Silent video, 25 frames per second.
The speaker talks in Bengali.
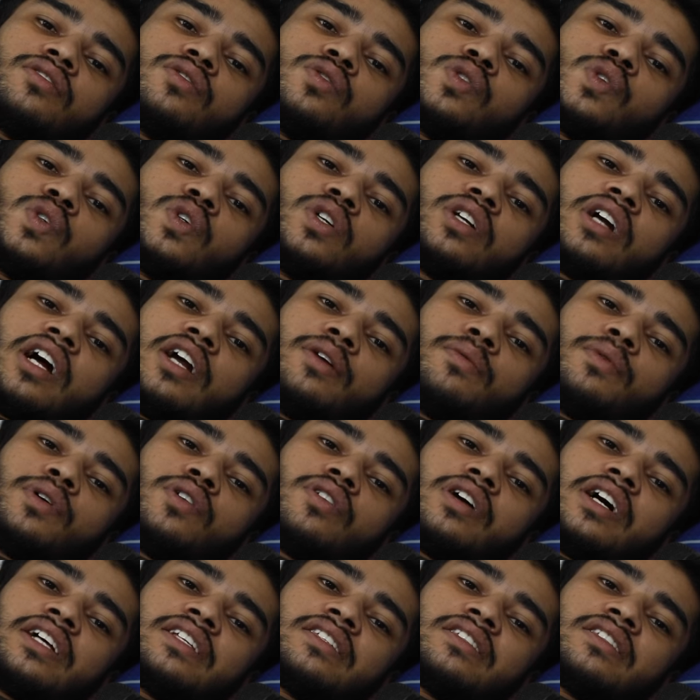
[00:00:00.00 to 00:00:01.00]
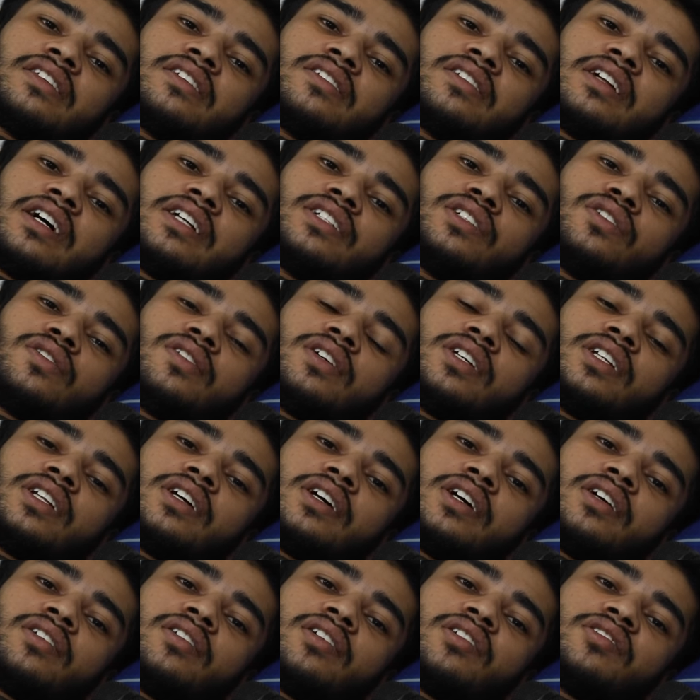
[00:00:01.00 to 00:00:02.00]
কোনো ড্রাইভারও আসতে রাজি হয়
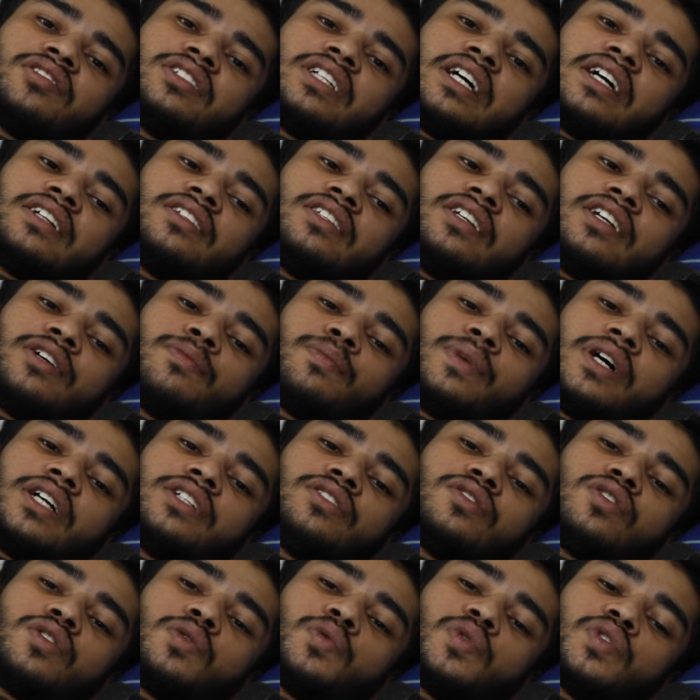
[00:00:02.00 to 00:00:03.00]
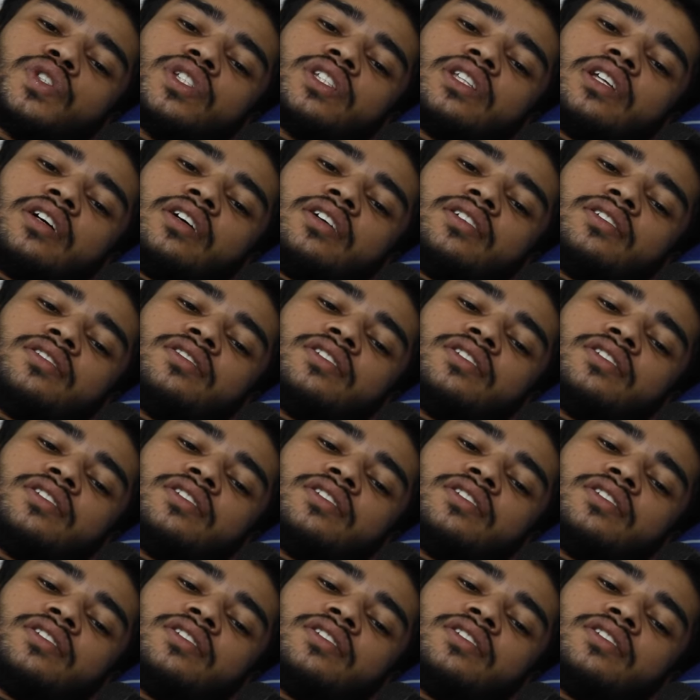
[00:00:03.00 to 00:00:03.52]
না কারণ চারদিকে বাজে অবস্থা